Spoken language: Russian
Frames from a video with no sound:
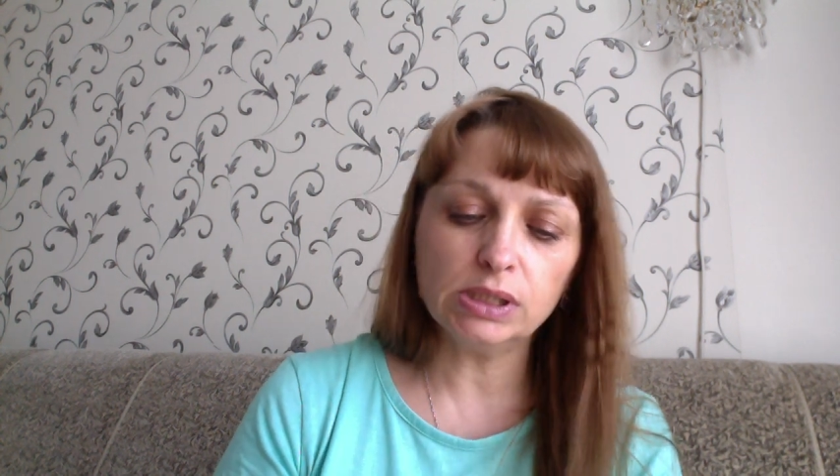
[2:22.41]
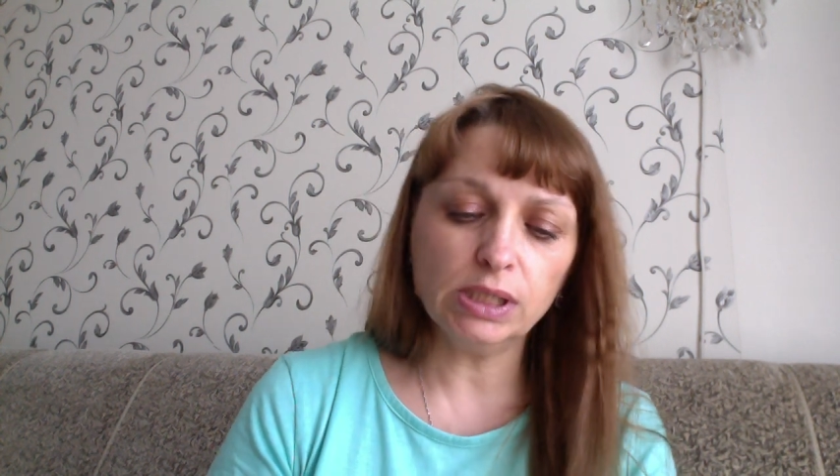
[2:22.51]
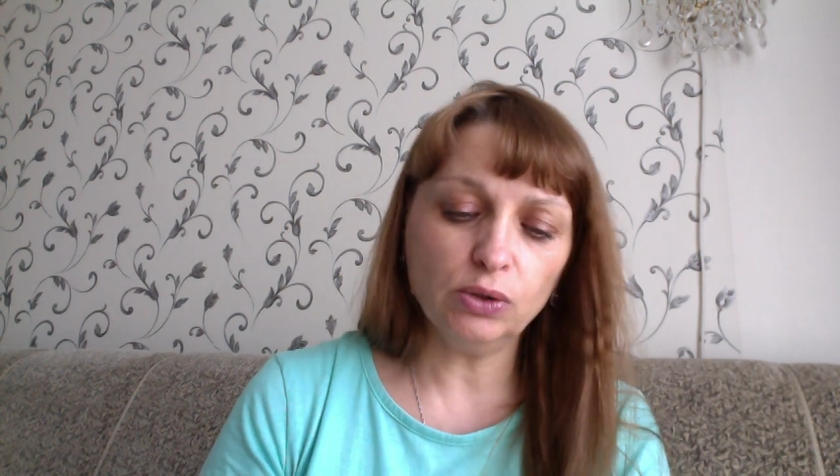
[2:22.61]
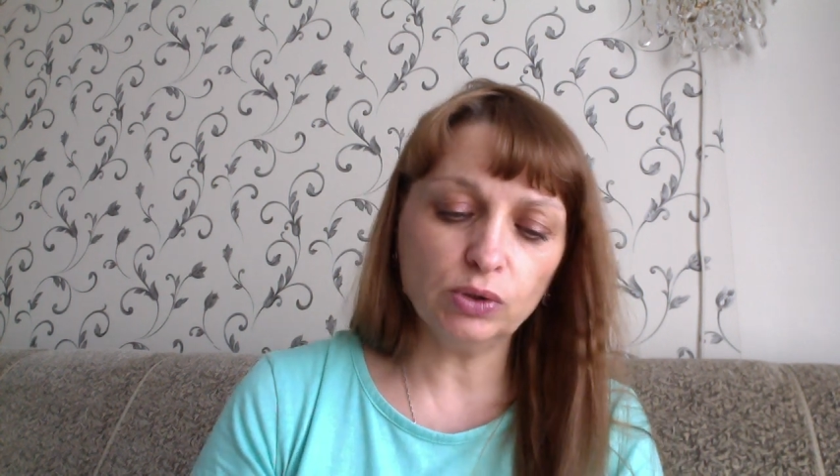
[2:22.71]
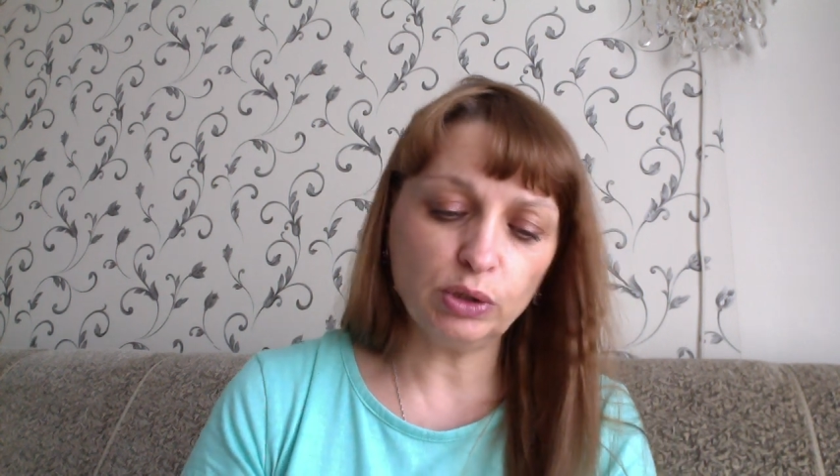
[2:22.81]

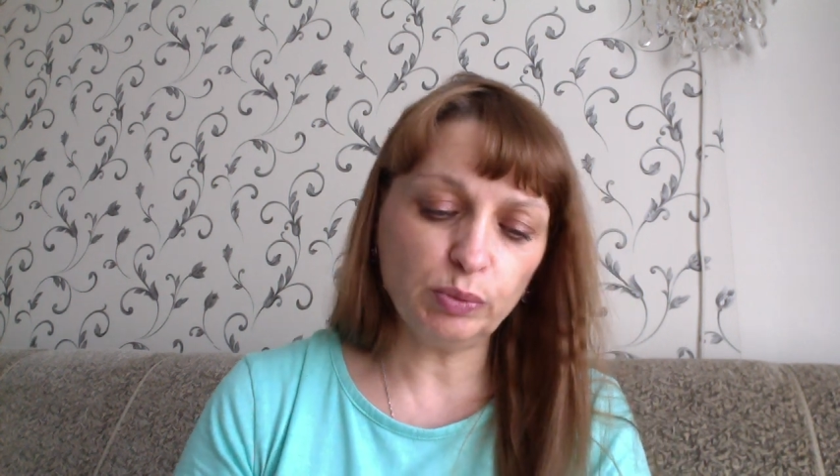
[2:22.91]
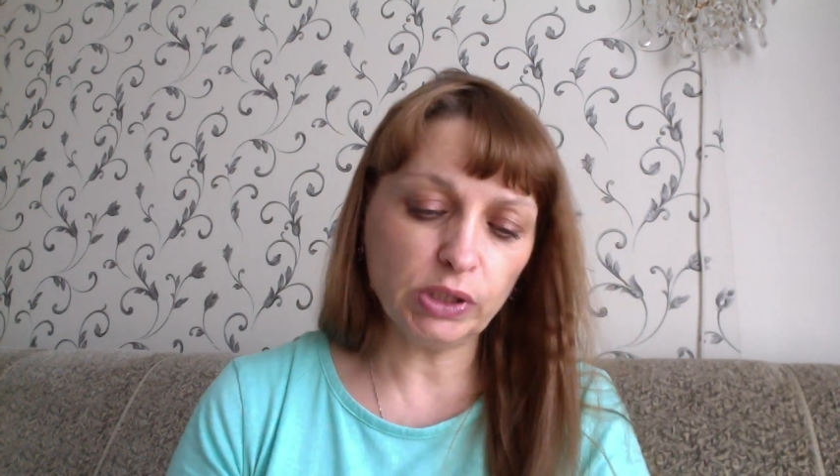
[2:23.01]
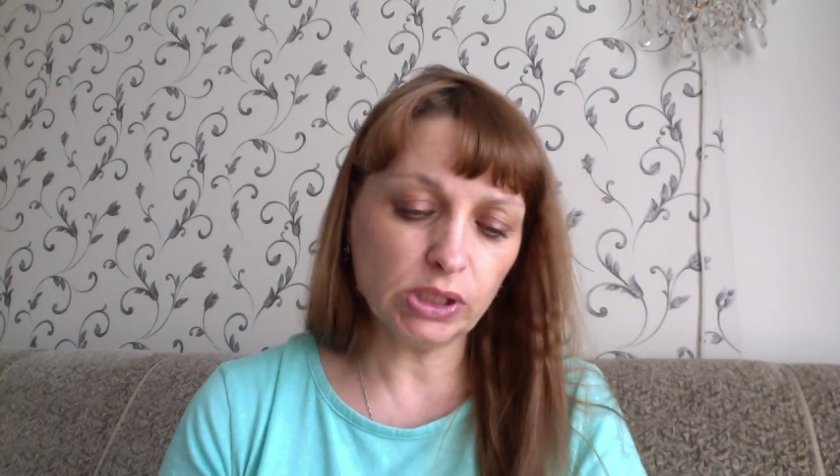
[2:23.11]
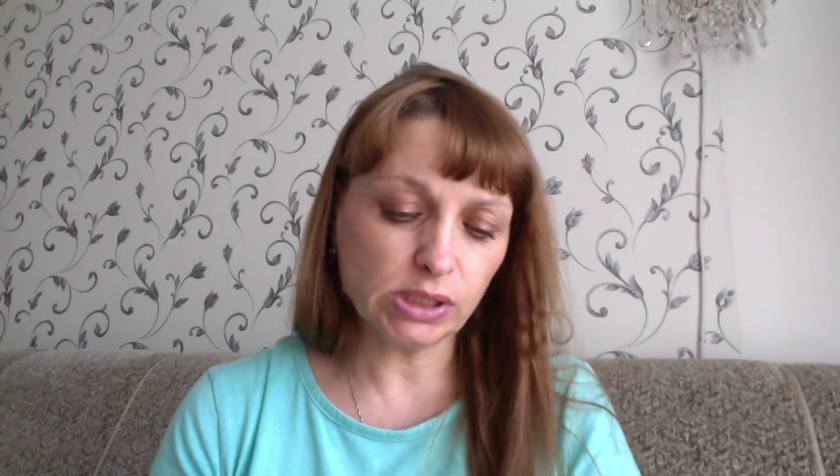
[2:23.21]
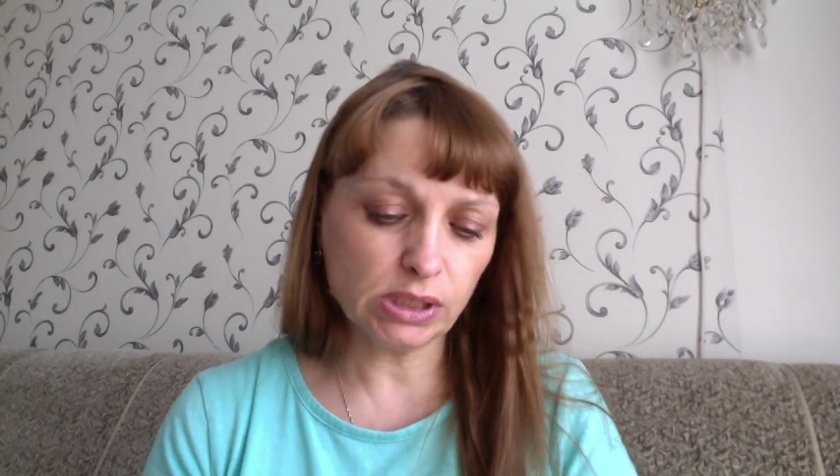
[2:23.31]
для
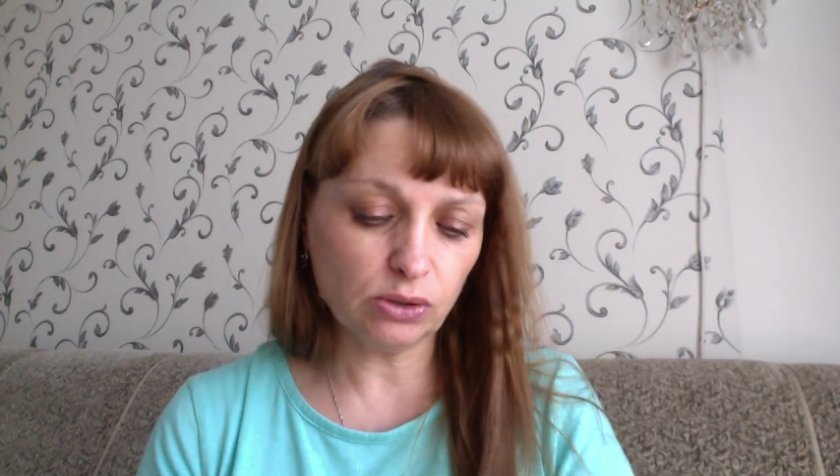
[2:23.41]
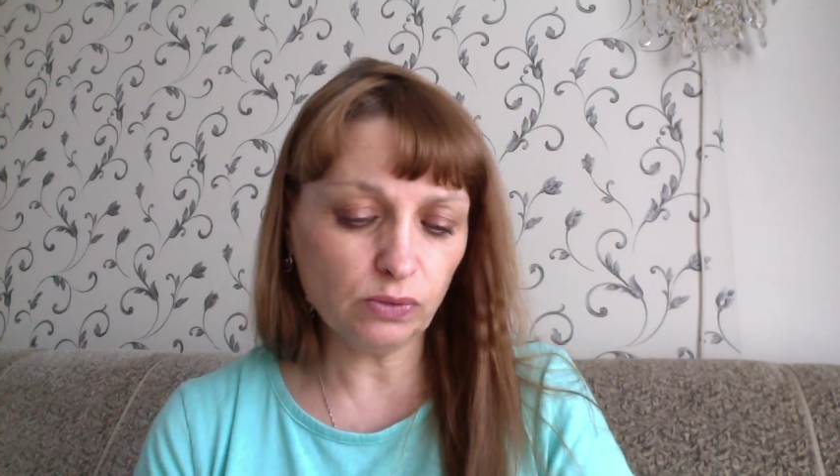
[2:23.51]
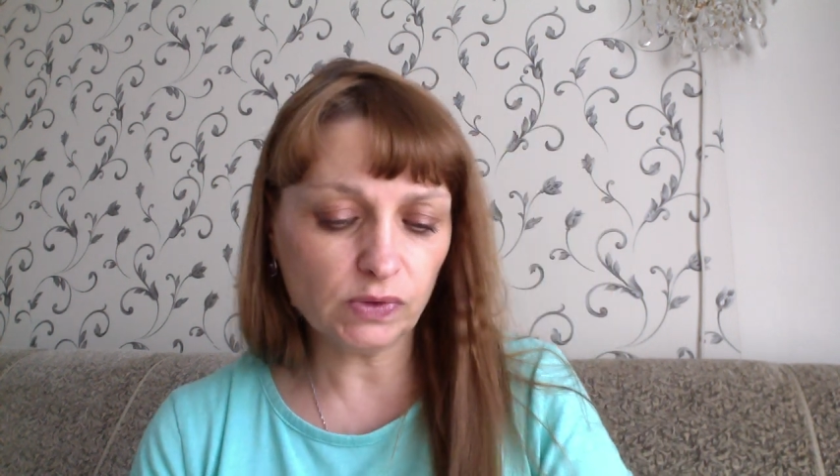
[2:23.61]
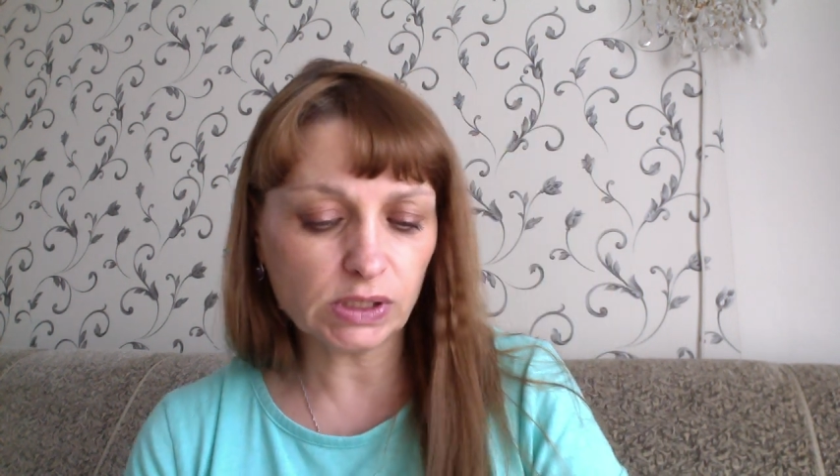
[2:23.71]
укрепления здоровья,